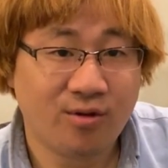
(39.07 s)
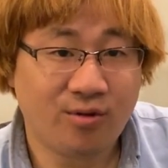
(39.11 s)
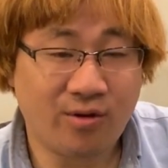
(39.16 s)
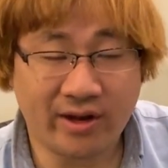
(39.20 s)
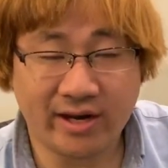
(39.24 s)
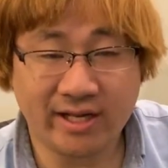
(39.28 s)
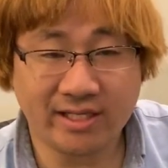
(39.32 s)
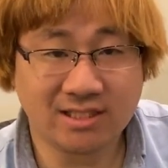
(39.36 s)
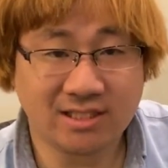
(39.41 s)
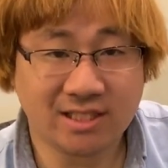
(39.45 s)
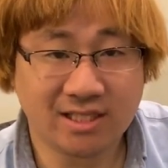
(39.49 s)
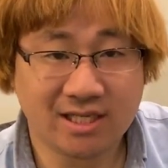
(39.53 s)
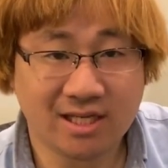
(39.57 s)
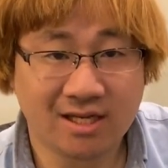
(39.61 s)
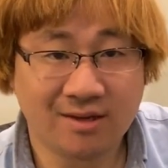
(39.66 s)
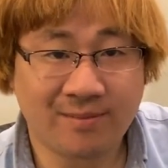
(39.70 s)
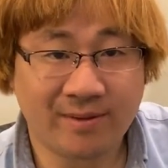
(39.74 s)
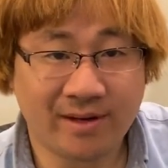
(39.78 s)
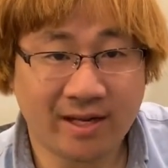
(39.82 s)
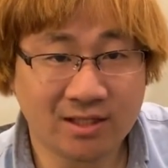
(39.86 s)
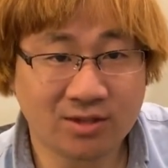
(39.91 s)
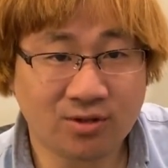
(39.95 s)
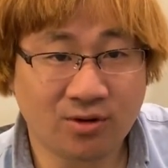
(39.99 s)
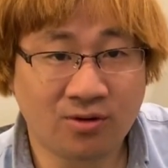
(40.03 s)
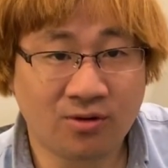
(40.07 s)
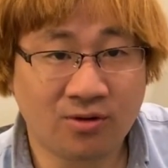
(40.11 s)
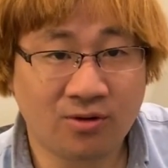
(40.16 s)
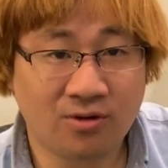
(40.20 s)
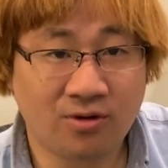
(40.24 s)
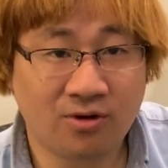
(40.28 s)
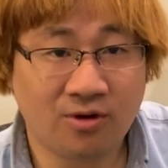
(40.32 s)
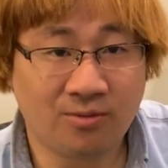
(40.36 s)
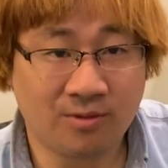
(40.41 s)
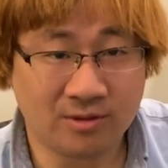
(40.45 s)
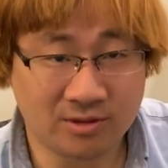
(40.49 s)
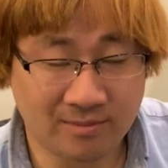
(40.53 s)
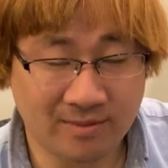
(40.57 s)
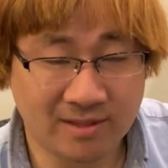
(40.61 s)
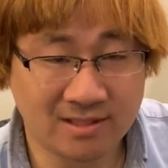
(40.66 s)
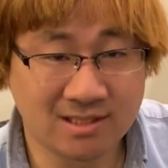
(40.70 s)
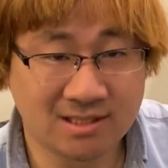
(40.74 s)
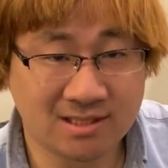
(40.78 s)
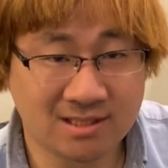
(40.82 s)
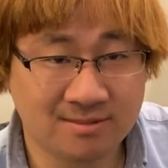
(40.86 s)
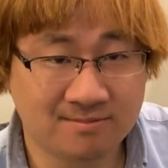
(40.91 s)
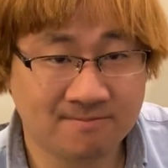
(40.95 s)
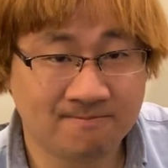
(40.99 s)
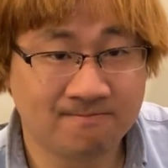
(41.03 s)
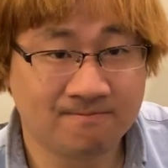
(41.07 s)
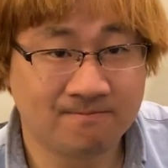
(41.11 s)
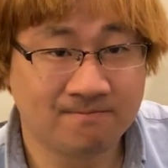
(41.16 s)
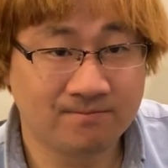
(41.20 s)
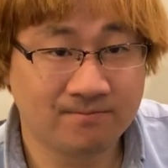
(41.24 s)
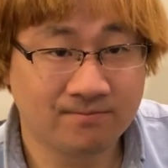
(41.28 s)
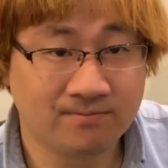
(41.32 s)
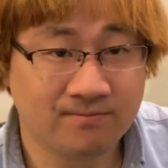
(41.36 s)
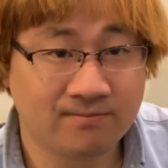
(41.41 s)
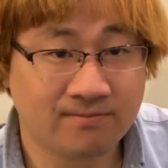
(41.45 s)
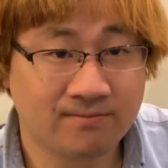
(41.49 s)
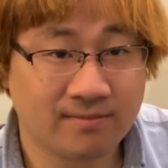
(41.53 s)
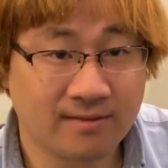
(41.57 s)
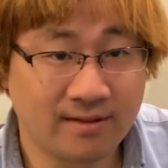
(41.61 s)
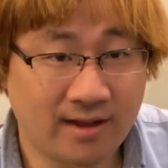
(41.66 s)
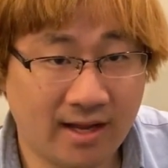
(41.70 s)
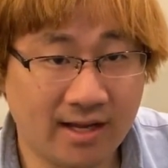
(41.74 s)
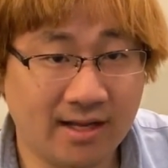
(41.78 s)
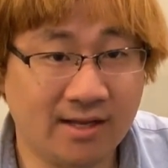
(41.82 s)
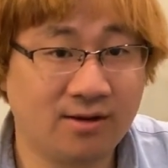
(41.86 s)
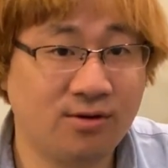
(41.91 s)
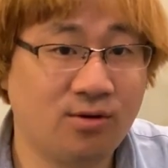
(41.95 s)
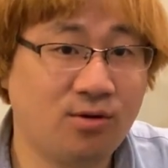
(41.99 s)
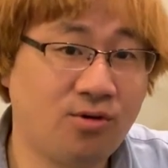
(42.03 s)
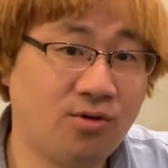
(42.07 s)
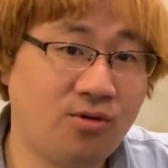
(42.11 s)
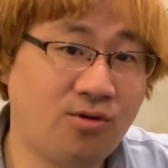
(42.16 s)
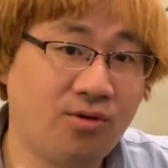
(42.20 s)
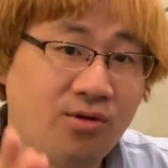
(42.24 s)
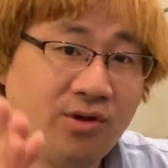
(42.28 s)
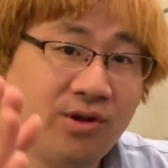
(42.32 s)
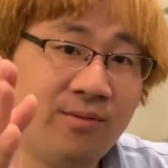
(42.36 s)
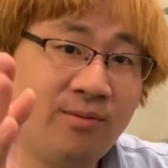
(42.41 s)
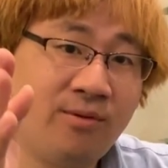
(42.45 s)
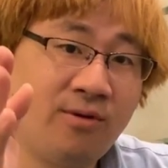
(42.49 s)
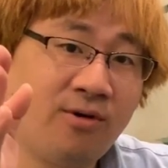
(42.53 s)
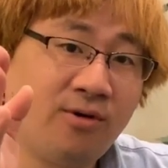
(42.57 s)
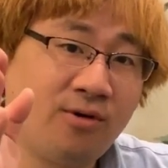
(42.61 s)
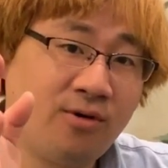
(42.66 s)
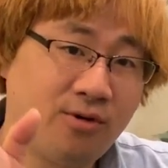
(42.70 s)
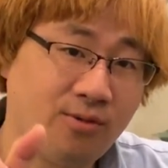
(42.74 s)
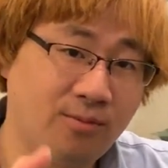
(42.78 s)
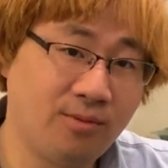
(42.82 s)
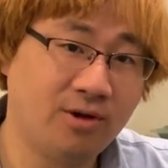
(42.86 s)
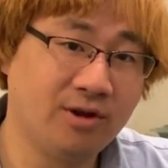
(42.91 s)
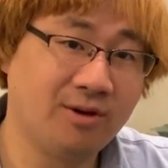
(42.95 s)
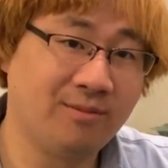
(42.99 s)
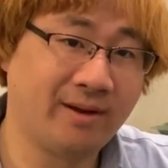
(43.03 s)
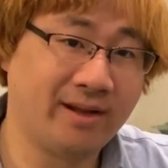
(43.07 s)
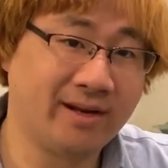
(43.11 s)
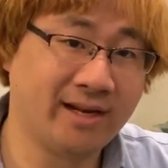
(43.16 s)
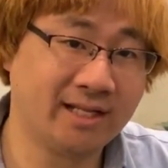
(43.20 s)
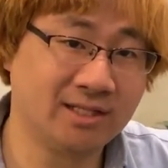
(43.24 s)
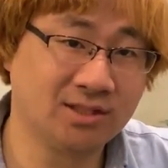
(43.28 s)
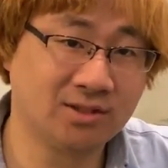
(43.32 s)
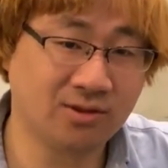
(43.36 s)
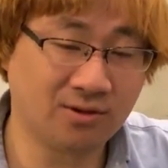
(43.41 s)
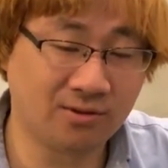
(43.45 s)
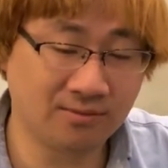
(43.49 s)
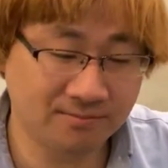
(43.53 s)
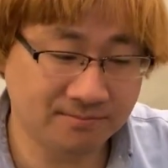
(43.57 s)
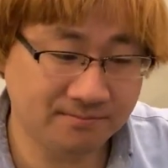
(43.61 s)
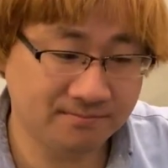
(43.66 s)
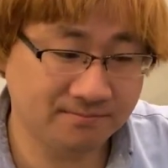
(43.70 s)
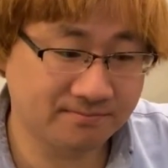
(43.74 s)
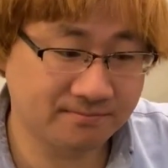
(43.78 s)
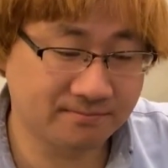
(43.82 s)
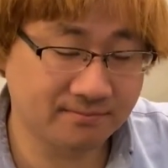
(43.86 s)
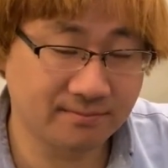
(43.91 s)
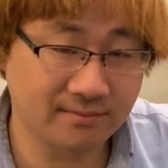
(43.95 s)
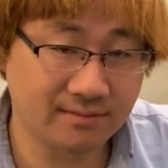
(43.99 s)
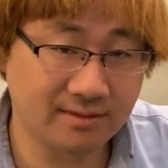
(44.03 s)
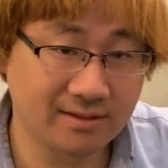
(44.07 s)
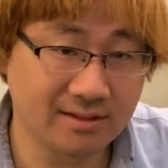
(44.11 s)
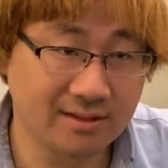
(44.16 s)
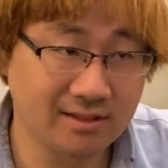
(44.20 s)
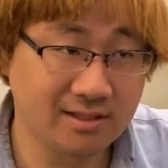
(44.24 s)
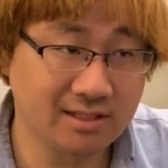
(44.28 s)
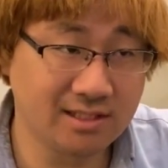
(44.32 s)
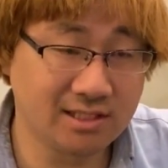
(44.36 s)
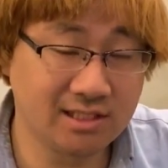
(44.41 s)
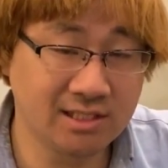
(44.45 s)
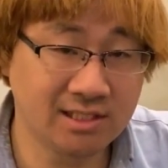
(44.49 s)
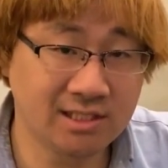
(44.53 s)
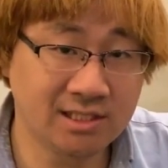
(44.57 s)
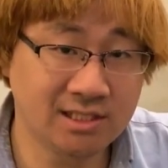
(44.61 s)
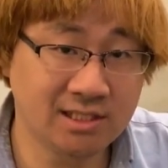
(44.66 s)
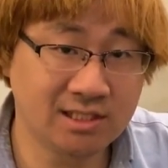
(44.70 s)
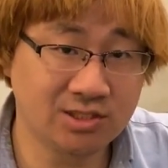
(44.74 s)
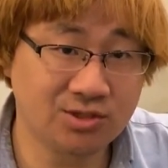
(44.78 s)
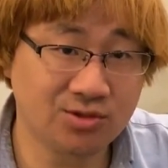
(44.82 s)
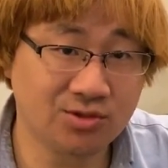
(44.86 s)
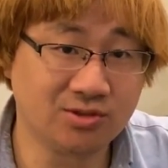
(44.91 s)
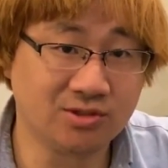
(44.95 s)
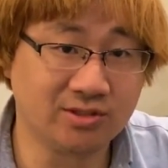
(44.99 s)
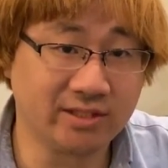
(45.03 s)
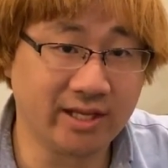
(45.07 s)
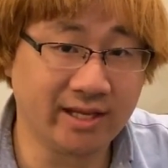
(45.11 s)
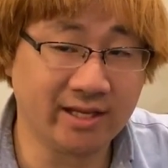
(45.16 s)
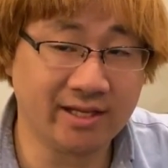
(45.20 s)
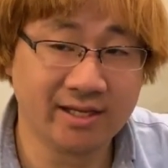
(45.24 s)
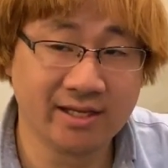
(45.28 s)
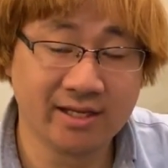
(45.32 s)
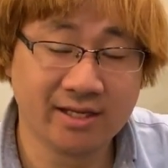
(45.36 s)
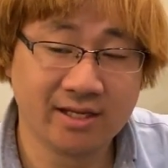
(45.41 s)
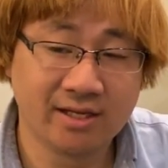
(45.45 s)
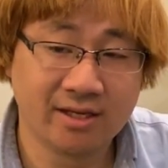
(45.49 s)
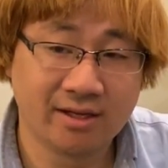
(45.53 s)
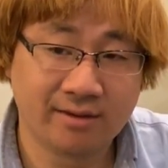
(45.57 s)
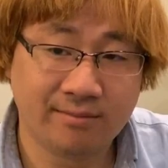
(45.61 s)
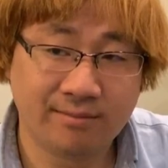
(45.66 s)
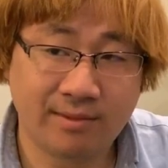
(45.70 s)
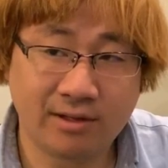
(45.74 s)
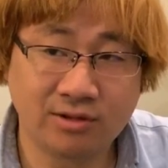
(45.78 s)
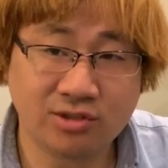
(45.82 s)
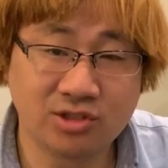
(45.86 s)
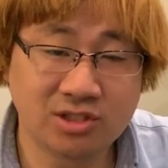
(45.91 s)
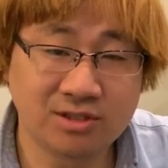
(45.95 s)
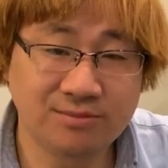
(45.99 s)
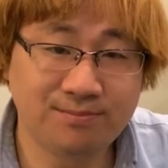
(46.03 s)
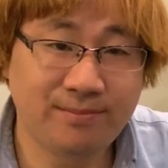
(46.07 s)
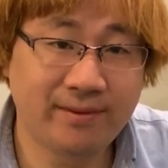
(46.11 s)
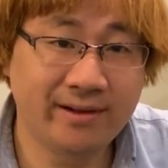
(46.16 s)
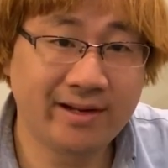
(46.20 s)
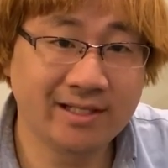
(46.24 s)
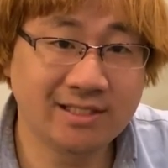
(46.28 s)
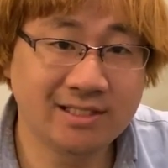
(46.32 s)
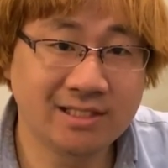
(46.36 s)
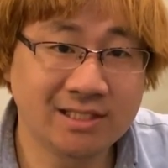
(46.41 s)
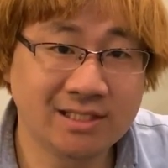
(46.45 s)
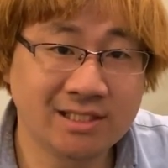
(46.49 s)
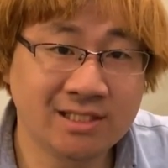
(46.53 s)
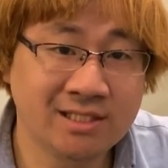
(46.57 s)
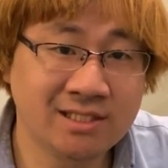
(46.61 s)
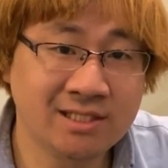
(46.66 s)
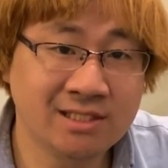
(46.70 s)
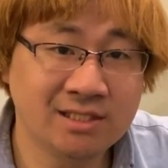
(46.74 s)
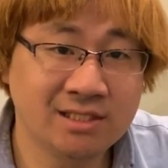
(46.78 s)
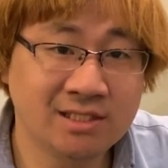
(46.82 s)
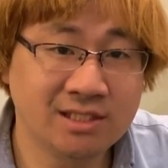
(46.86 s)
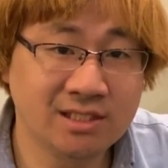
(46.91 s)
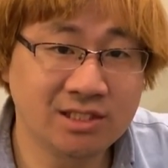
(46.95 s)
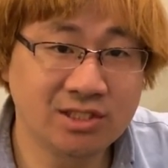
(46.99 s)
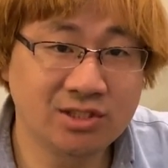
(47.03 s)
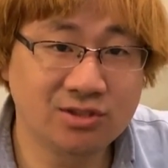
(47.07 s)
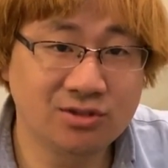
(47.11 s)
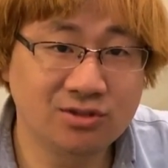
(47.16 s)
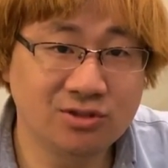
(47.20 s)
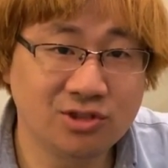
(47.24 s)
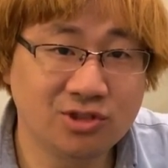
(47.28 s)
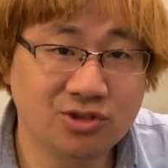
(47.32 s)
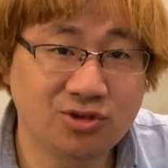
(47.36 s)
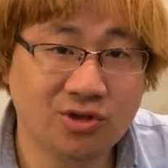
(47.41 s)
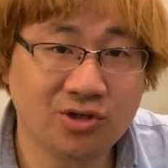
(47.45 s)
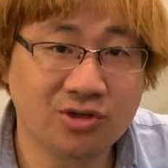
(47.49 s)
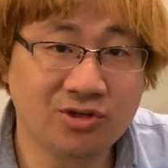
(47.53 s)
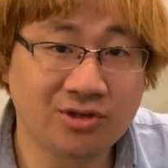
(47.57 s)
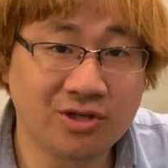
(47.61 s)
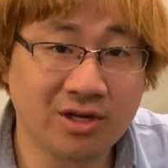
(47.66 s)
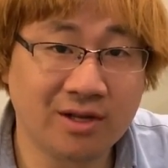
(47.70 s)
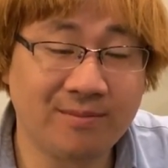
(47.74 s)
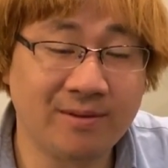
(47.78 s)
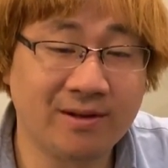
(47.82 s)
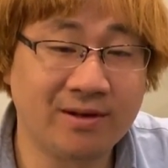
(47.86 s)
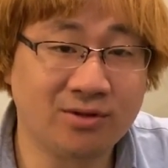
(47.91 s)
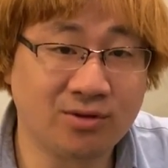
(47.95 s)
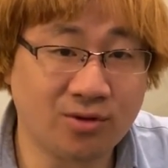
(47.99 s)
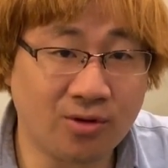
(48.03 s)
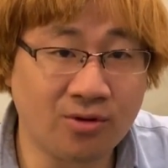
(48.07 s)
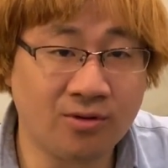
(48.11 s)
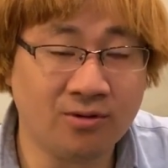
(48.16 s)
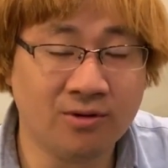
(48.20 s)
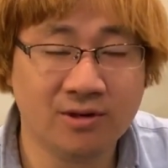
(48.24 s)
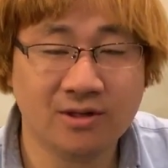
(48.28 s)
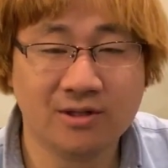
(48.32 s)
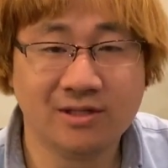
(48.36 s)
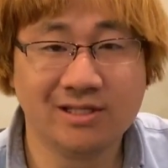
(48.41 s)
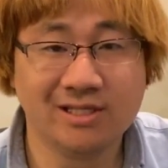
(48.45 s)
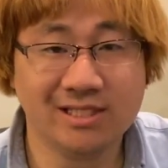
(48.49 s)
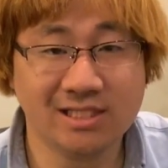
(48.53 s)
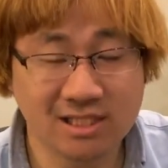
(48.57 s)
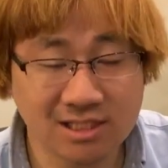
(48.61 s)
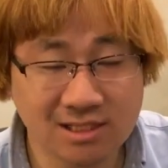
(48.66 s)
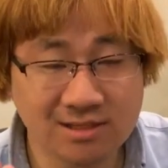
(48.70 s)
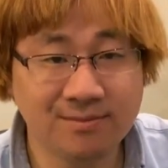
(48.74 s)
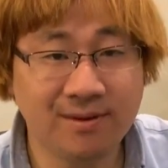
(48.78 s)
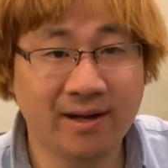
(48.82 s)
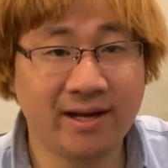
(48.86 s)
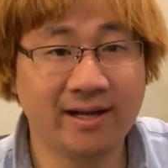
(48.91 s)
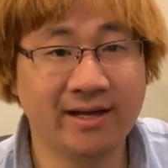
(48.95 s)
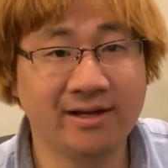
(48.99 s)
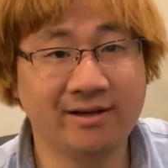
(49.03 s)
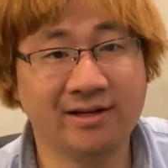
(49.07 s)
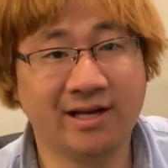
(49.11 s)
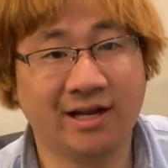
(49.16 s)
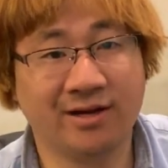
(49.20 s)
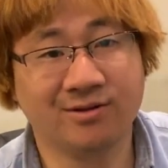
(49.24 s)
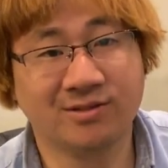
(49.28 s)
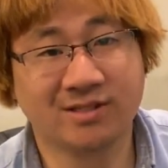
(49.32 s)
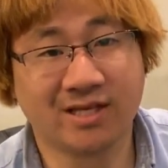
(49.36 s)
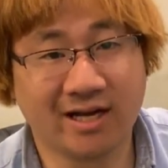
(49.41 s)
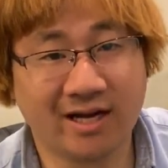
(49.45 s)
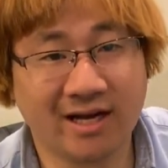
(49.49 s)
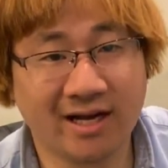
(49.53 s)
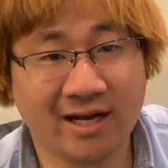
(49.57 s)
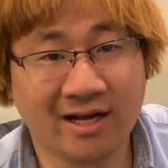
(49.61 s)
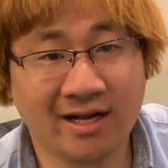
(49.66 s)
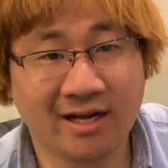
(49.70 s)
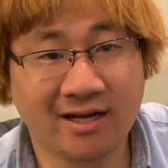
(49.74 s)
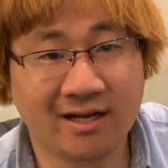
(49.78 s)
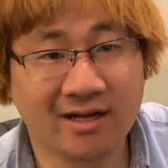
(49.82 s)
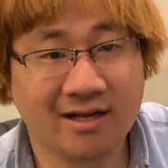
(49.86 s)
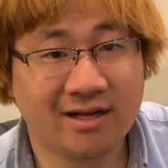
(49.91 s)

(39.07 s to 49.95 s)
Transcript: お話しできればなと思ってますはいこれを覚えればなんと1日そうですねまあ打ちっぱなしにする人に比べると1万円ぐらいの差が